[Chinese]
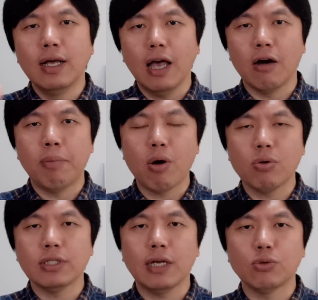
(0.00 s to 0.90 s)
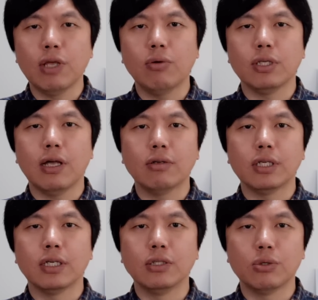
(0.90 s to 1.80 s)
还有包括像昨天我提到
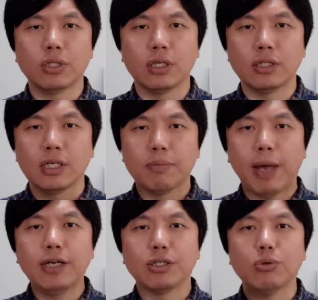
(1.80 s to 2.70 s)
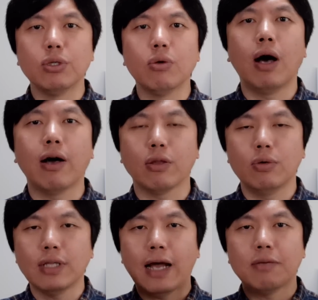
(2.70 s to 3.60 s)
这个，就是这个白纸运哈，很
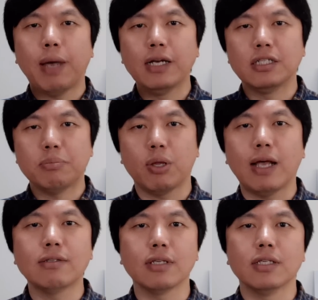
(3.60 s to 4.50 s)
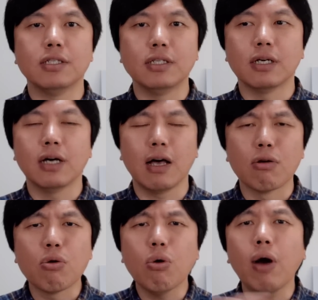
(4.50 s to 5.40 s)
多人拿着白纸表达自己的心声，
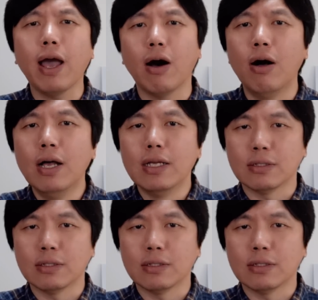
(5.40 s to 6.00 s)
很快哈，